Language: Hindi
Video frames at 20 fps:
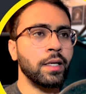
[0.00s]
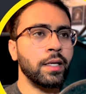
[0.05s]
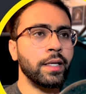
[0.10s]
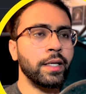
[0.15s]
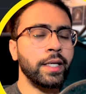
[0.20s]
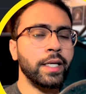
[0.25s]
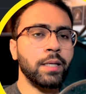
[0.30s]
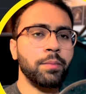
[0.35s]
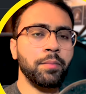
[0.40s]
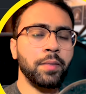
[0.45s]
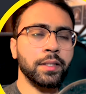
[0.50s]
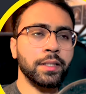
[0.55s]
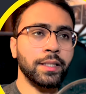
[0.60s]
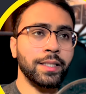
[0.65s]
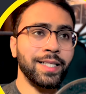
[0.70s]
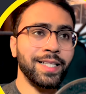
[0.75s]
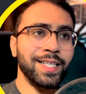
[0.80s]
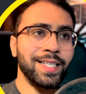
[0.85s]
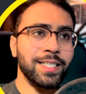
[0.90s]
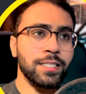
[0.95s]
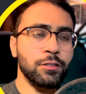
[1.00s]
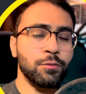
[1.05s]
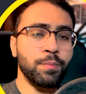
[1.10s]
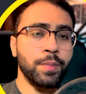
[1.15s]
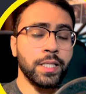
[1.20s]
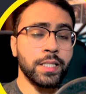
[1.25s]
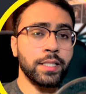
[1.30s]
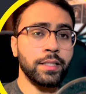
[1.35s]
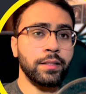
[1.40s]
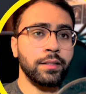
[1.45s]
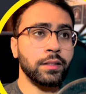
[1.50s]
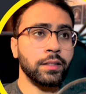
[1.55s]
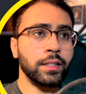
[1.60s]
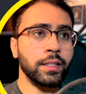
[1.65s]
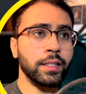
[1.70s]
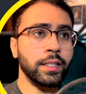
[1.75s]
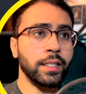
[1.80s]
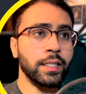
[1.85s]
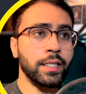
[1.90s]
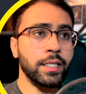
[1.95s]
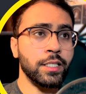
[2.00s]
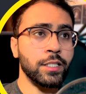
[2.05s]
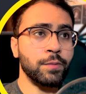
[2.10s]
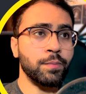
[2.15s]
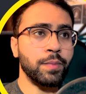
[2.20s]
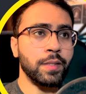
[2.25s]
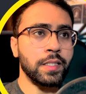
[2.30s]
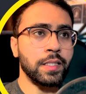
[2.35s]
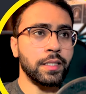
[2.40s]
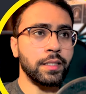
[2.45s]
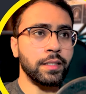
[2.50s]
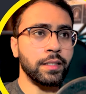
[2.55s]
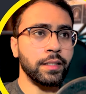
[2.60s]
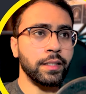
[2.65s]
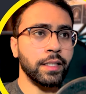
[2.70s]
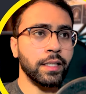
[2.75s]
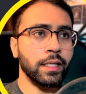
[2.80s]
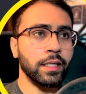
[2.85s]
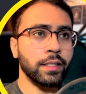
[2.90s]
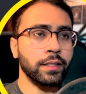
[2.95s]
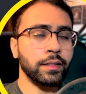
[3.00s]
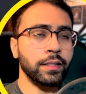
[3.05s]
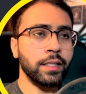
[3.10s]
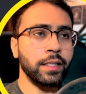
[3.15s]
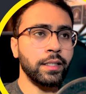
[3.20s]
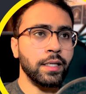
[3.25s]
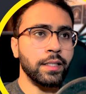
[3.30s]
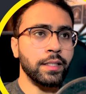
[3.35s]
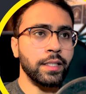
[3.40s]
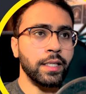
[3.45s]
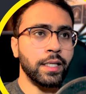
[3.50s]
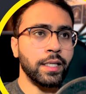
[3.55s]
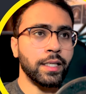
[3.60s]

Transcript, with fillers: एक मेथड है इज प्रेजेंट ठीक है इज प्रेजेंट ये क्या करता है ये